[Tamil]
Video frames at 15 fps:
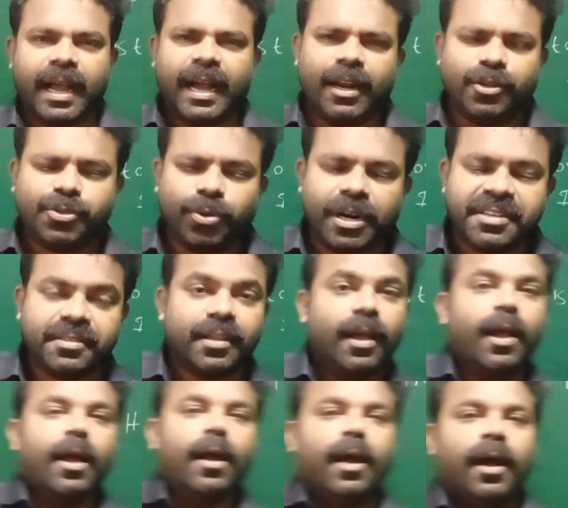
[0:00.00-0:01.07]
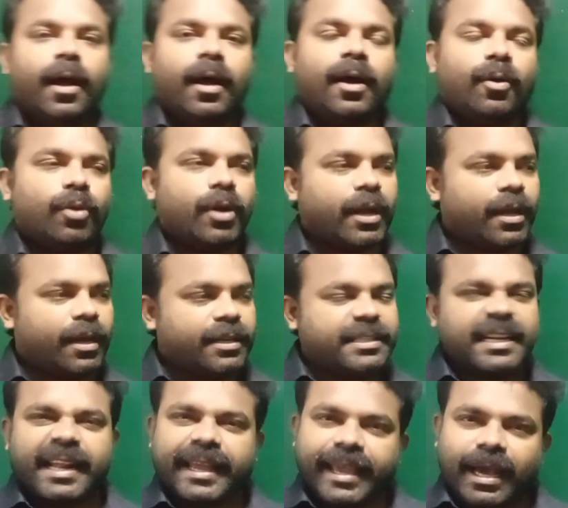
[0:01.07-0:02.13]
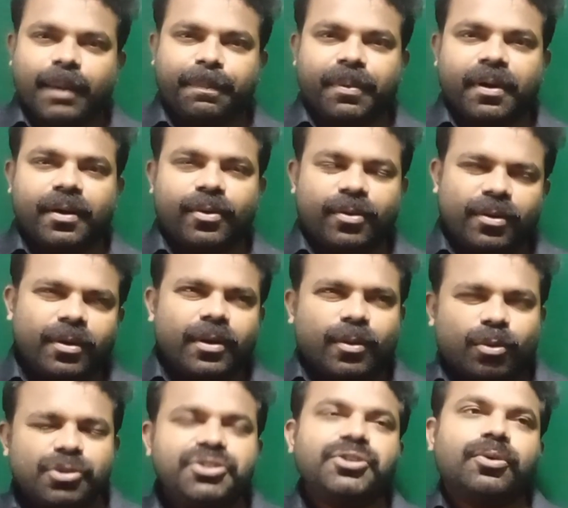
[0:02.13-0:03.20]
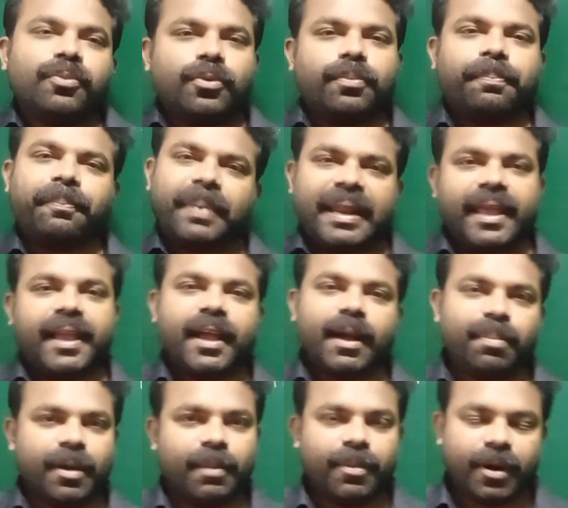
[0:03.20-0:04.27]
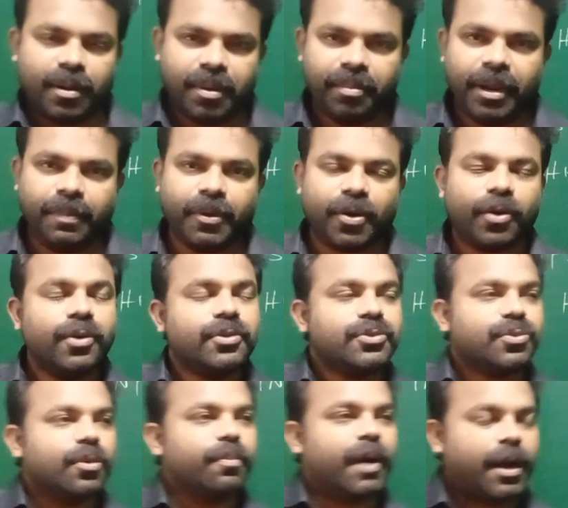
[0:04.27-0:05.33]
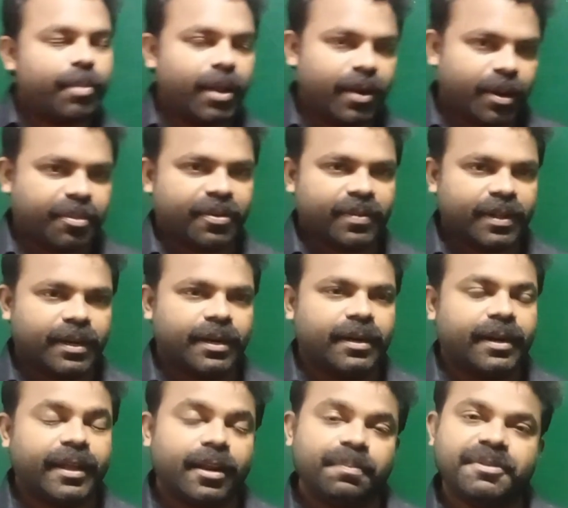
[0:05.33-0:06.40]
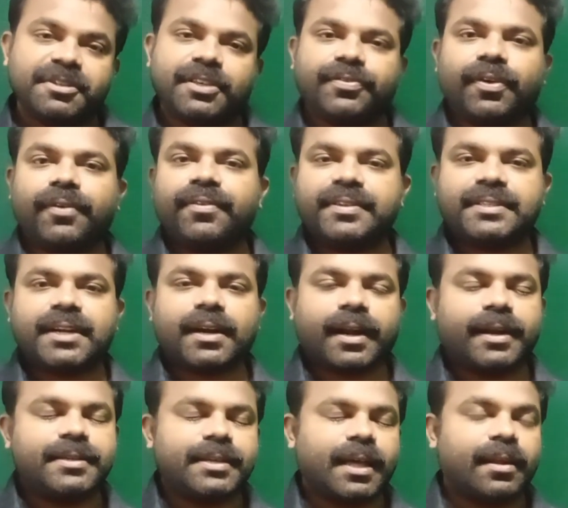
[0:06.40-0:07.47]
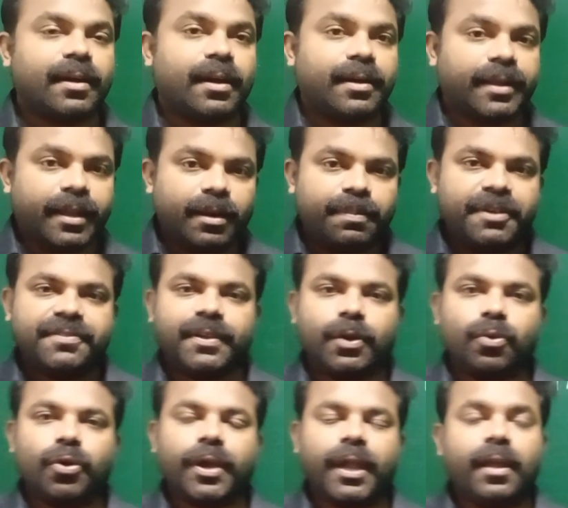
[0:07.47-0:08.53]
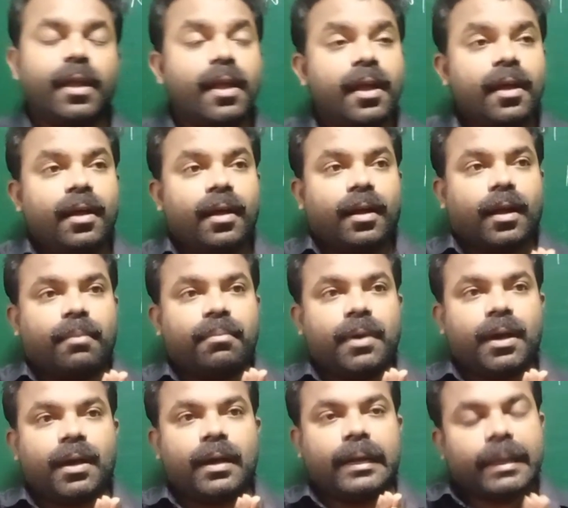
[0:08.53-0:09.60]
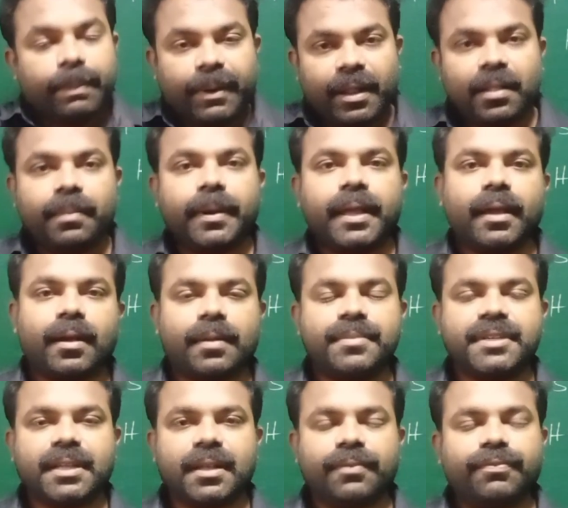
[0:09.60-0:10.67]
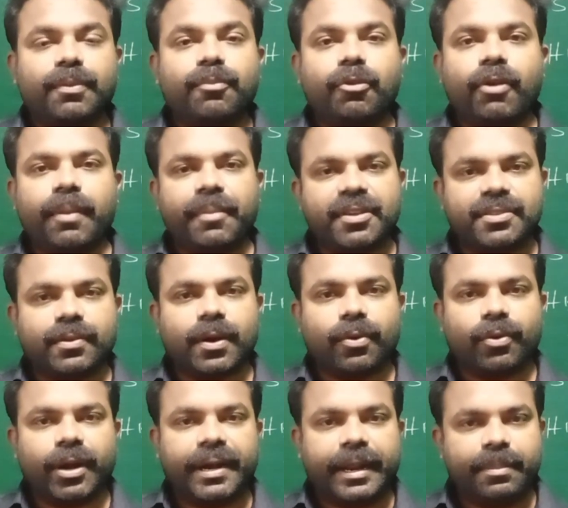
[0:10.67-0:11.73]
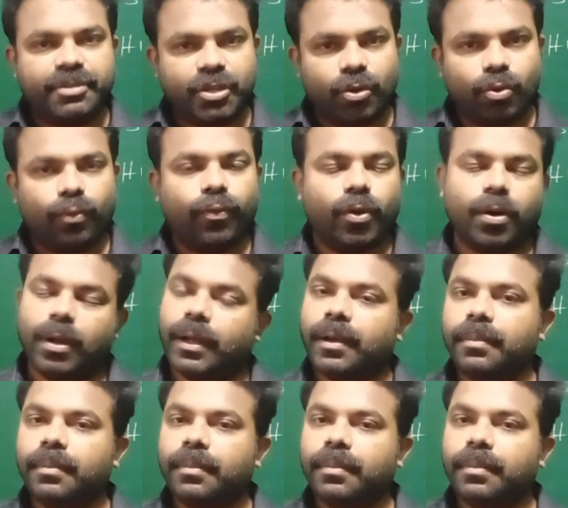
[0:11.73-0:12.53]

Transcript: ஹலோ ஸ்டூடெண்ட்ஸ் ஒரு சின்ன கேப் கொஞ்சம் பெரிய கேப்க்கு அப்புறம் நம்ம மீட் பண்ணுறோம் ஸோ மறுபடியும் நம்ம வந்து டிஎன்பிசி ஃபீவர் ஸ்டார்ட் ஆகிடுச்சு அதனால் டிஎன்பிசியை நோக்கி நம்ம இப்போலேருந்து படிக்க ஆரம்பித்தா தான் ஃபிப்ரவரி மாதம் வரக்கூடிய டிஎன்பிசி குரூப் ஃபோர்